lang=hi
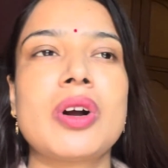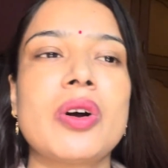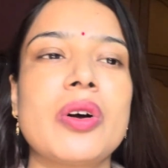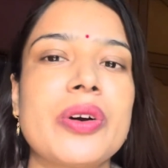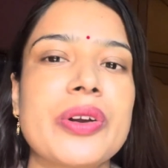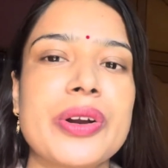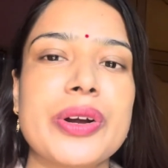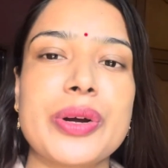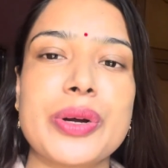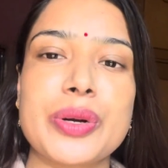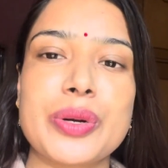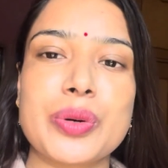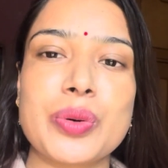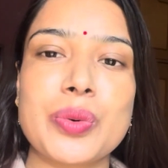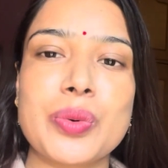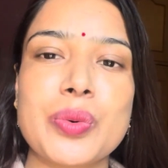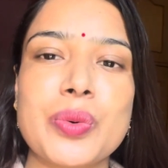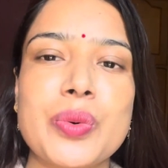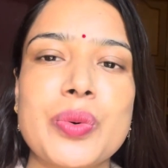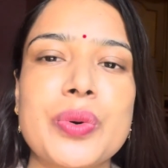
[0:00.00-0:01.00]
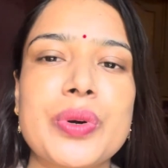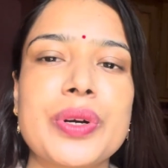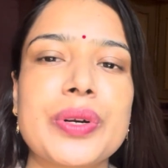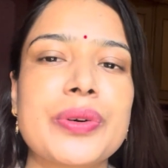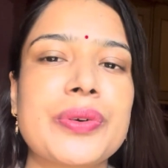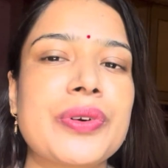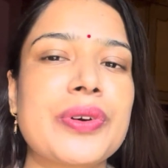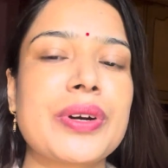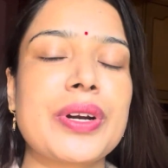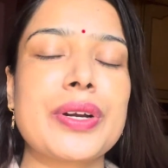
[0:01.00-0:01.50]
और अखरोट
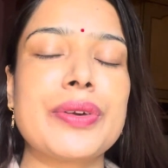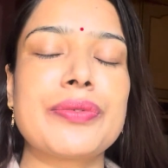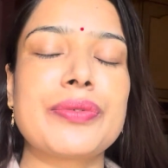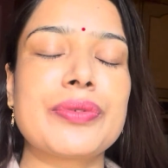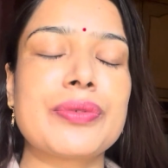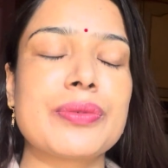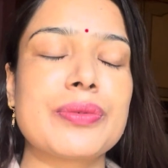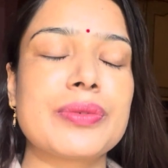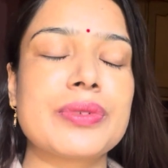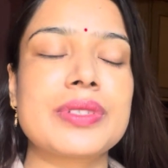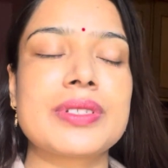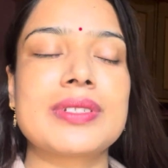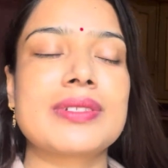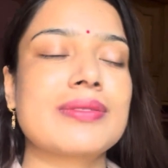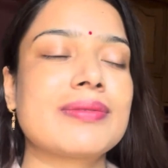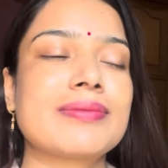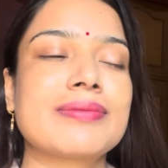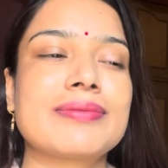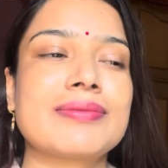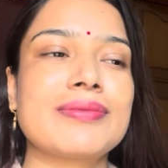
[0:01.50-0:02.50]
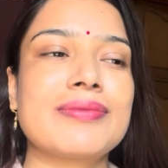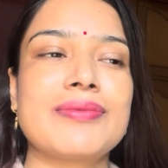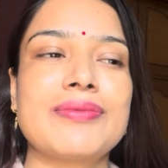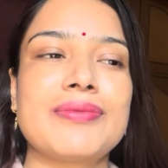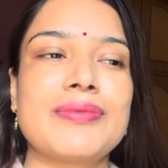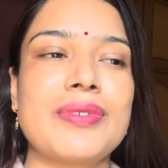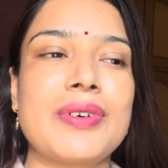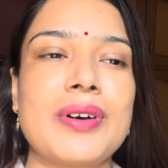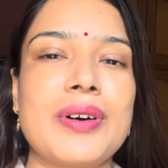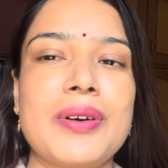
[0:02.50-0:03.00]
और ड्राई फ्रूट्स
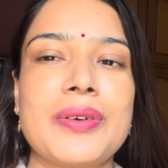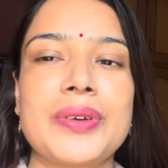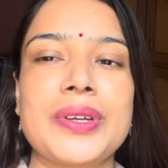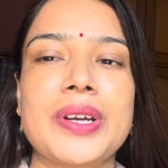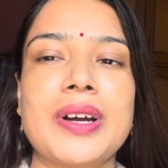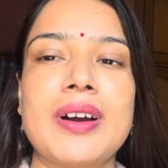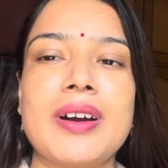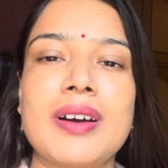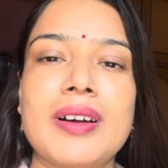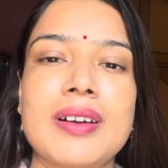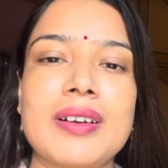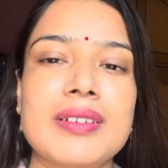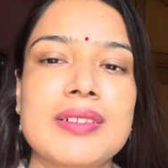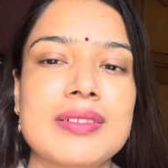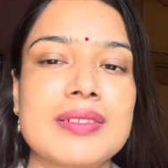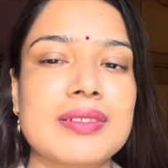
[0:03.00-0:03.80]
वाह यार